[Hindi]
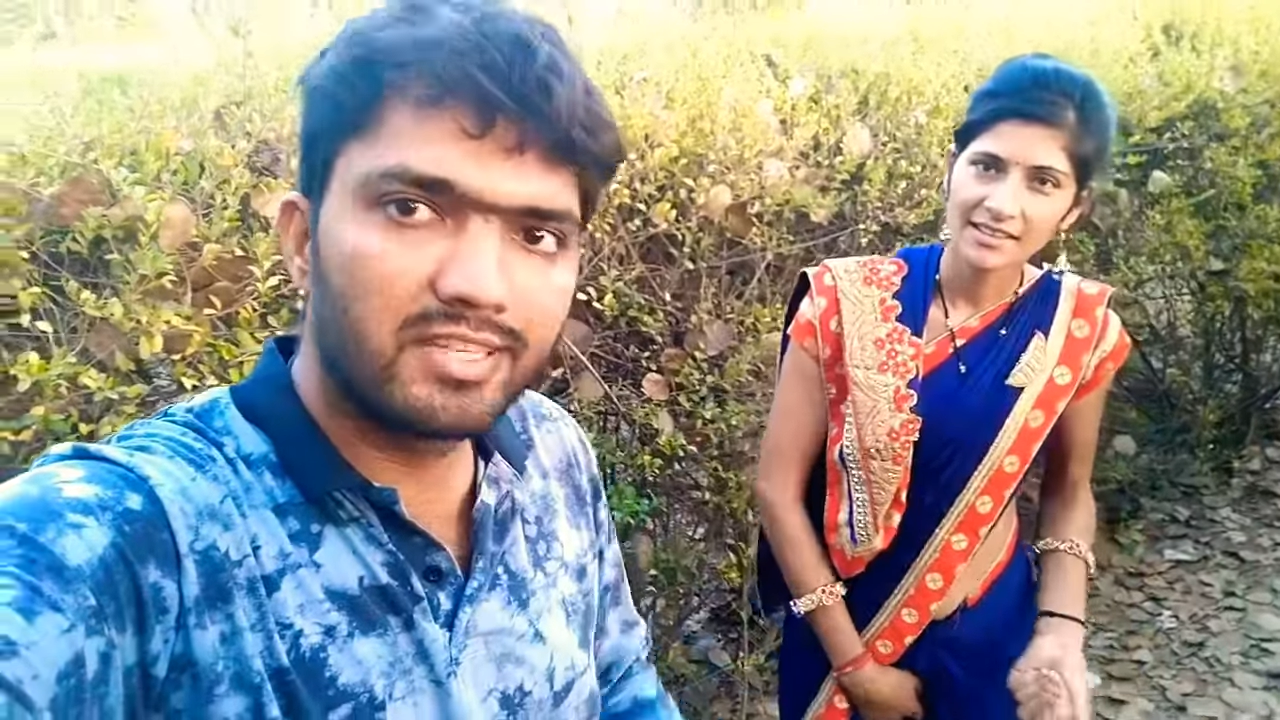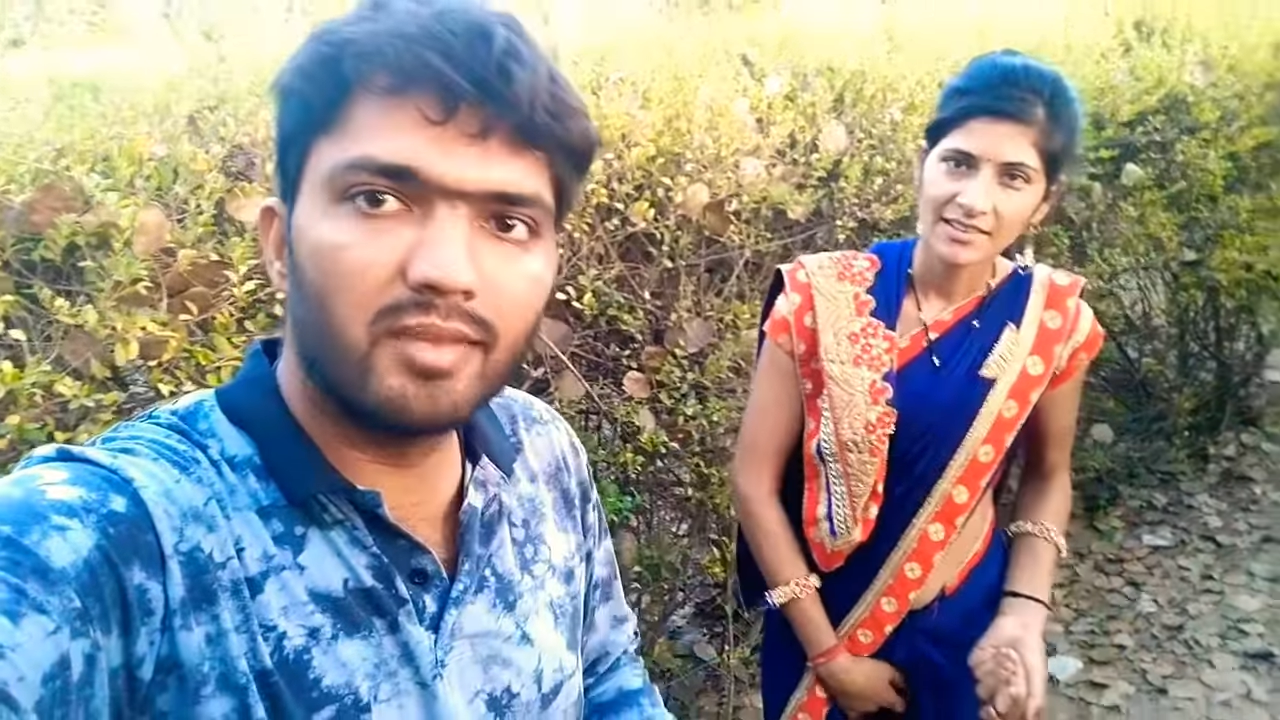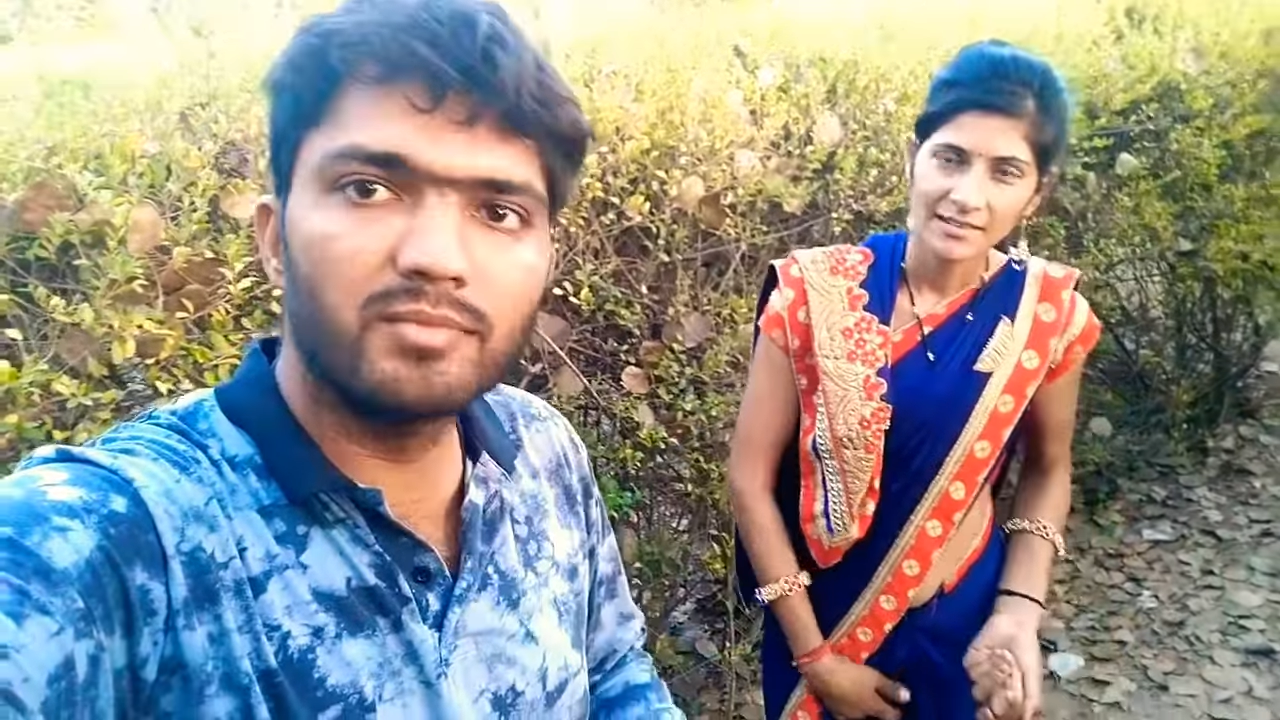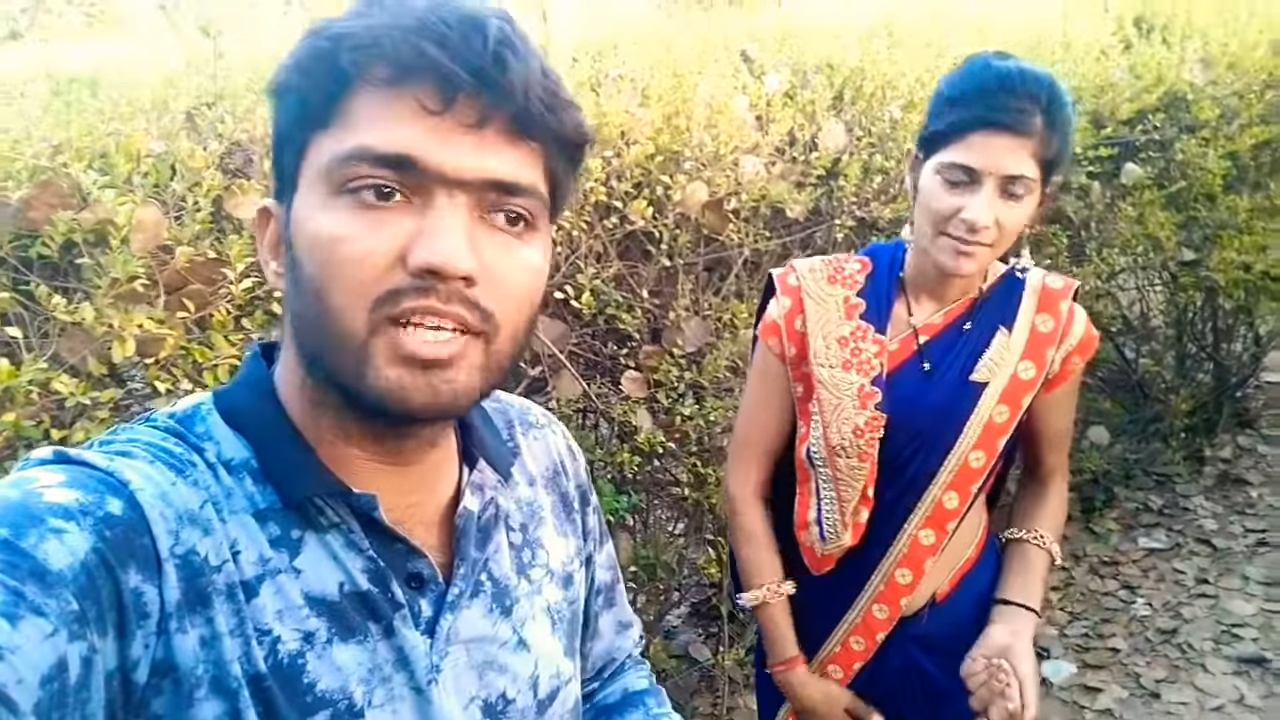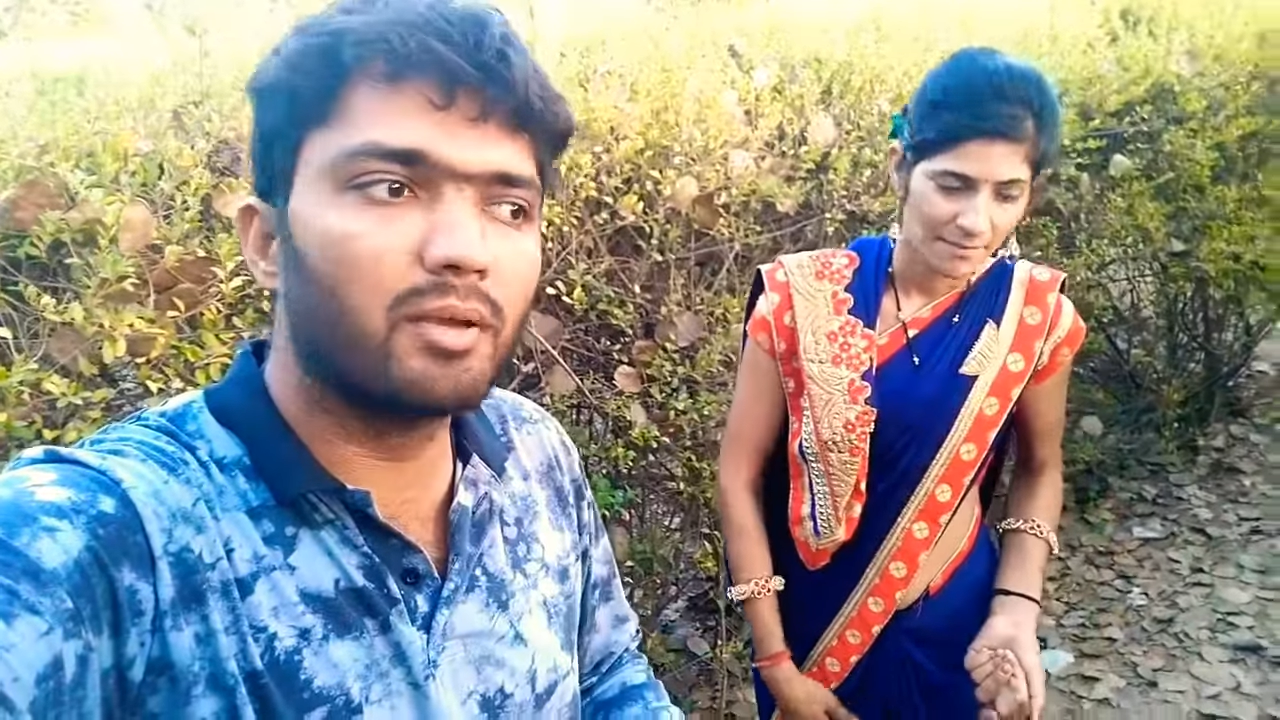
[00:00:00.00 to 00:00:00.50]

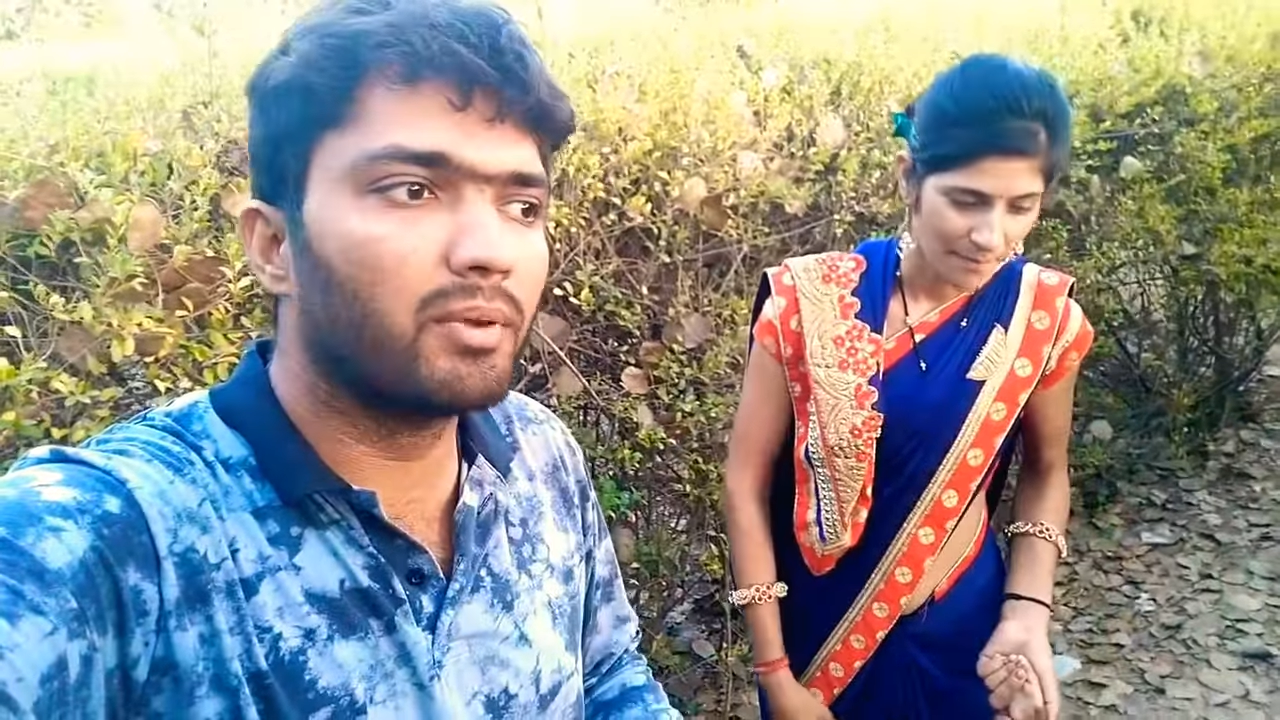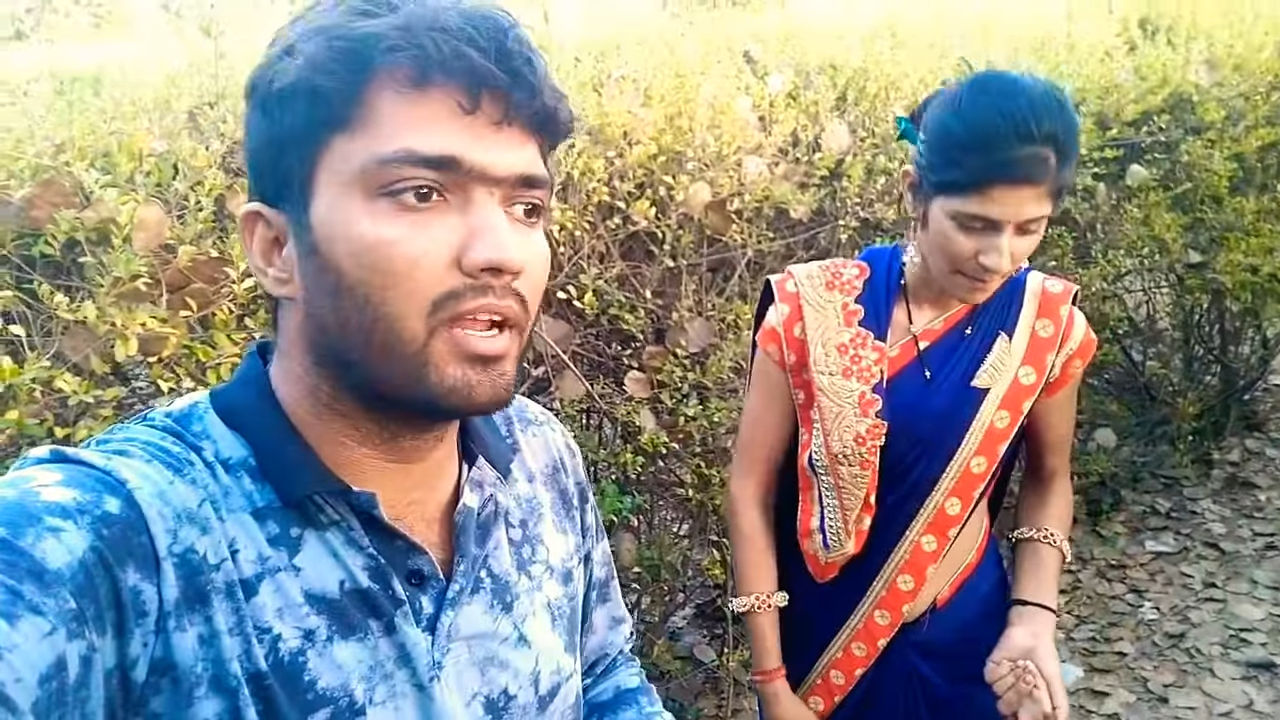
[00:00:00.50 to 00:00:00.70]
सेम जगह